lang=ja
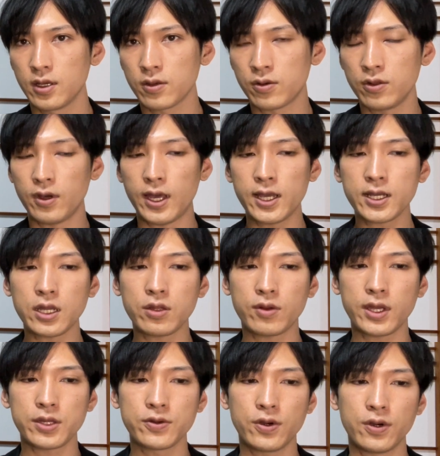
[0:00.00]
この赤の
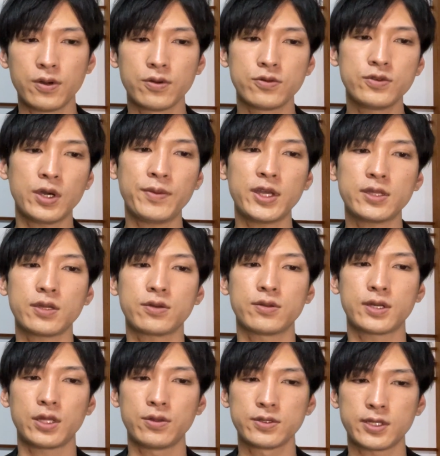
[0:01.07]
ラインを上回ってくる
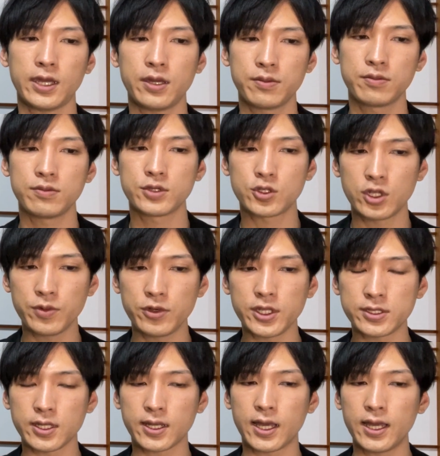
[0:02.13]
可能性、それもで
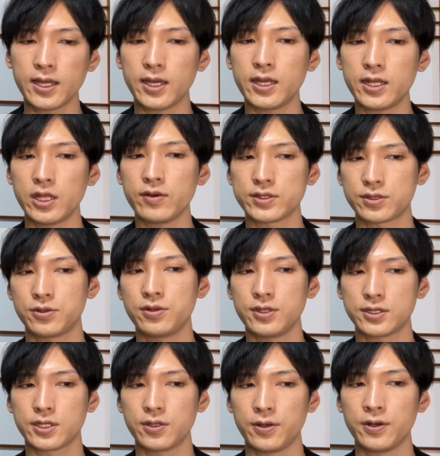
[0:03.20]
すね、考えられはするんで
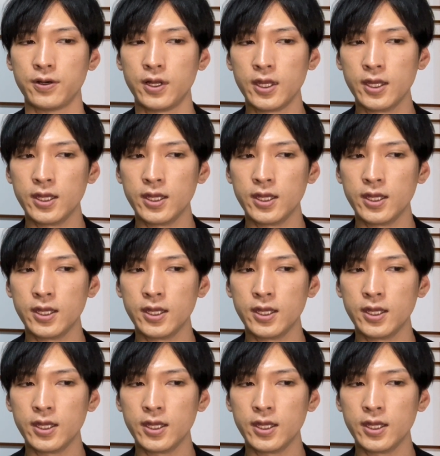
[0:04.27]
すけど、